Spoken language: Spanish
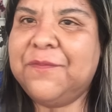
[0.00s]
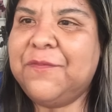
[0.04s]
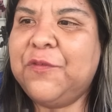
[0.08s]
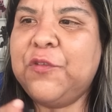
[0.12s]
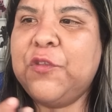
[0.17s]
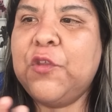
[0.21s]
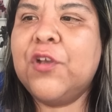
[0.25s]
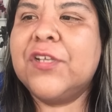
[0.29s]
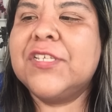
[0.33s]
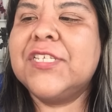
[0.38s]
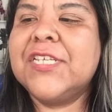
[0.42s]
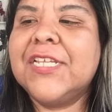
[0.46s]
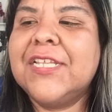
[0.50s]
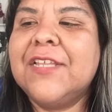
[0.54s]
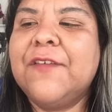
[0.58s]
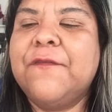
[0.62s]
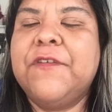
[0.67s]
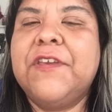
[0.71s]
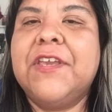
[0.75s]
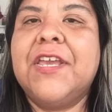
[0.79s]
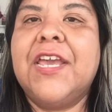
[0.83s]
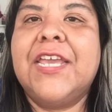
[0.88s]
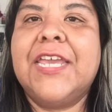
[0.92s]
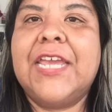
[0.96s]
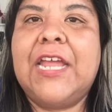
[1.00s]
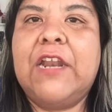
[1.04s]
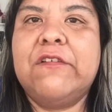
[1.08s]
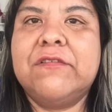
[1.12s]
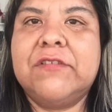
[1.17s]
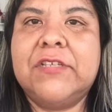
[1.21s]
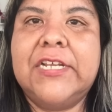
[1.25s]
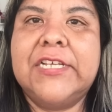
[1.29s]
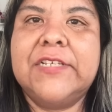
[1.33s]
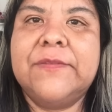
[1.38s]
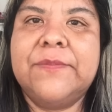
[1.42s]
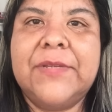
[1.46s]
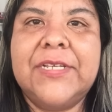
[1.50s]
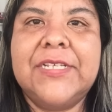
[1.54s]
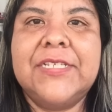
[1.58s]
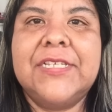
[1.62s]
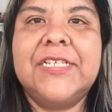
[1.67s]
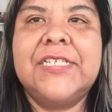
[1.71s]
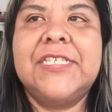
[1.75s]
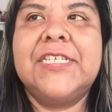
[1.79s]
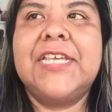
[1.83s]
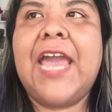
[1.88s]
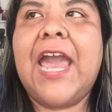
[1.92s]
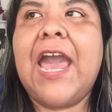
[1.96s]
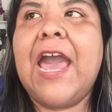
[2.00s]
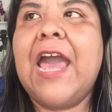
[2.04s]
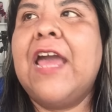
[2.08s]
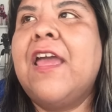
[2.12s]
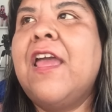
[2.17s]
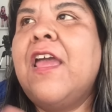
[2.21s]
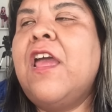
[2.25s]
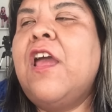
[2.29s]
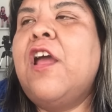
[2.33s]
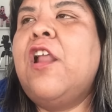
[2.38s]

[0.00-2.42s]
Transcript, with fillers: no significa que a los tres meses ya